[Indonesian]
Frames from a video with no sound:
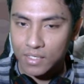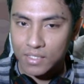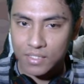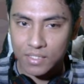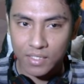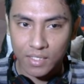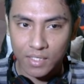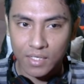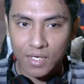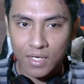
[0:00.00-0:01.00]
di sini
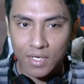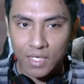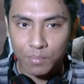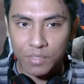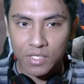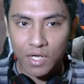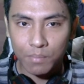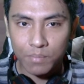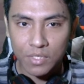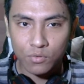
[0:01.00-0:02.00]
yang
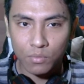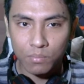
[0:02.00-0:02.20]
bintang 4 cukup